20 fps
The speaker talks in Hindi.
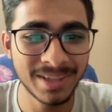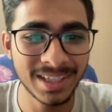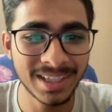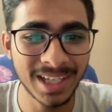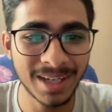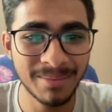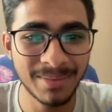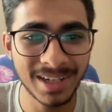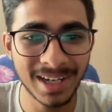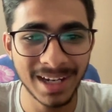ये
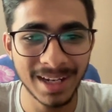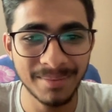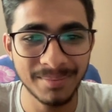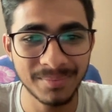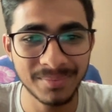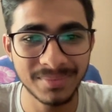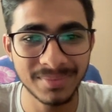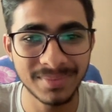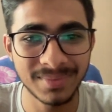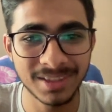था मेरा
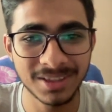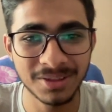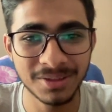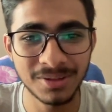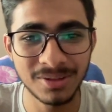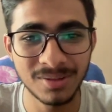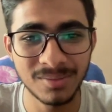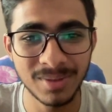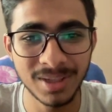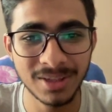
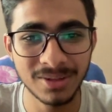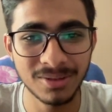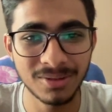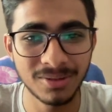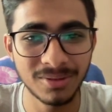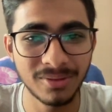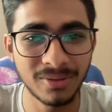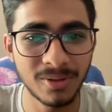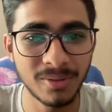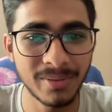स्कूल में तो
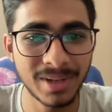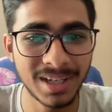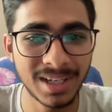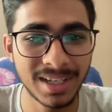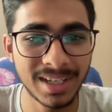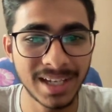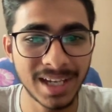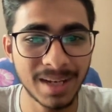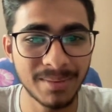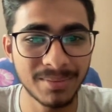वो
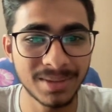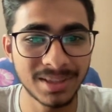मैंने यहाँ